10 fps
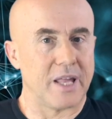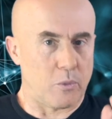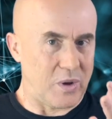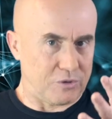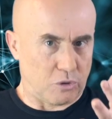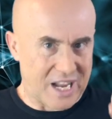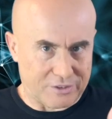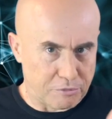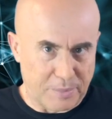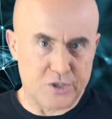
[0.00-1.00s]
in questo
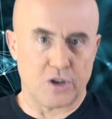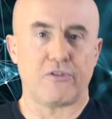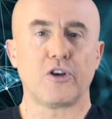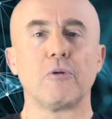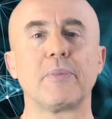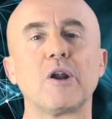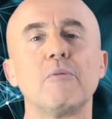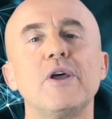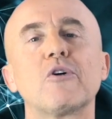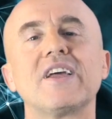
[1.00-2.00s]
caso specifico
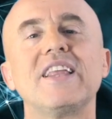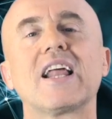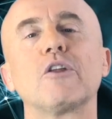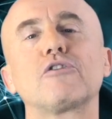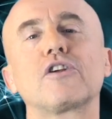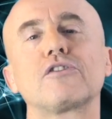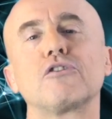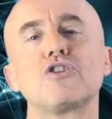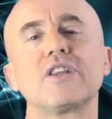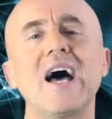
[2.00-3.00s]
perlomeno, che nella nostra
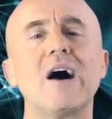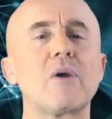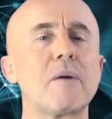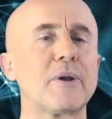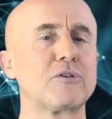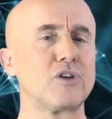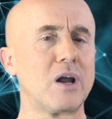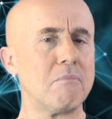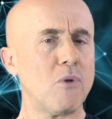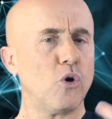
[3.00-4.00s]
società una
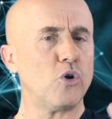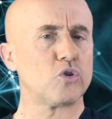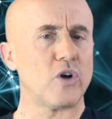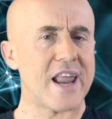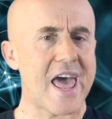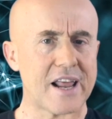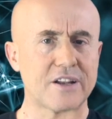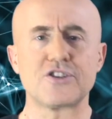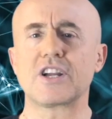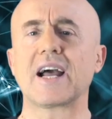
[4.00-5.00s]
persona molto
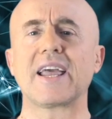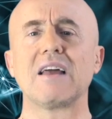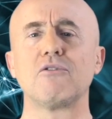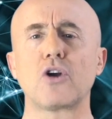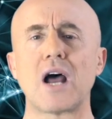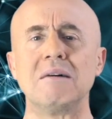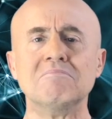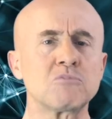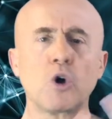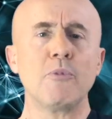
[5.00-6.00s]
energica che lavora
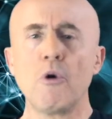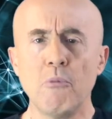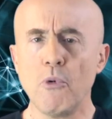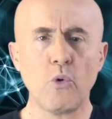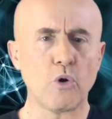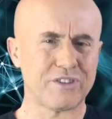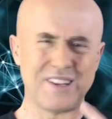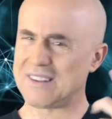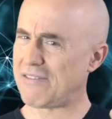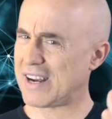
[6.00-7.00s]
come un mulo
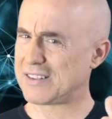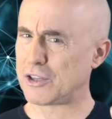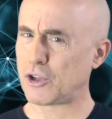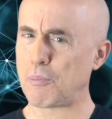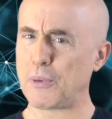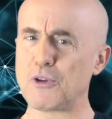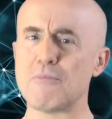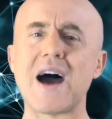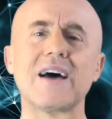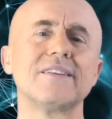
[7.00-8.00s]
senza farsi troppe
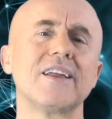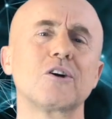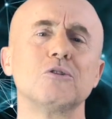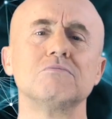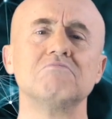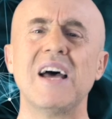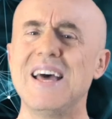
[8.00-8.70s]
domande, con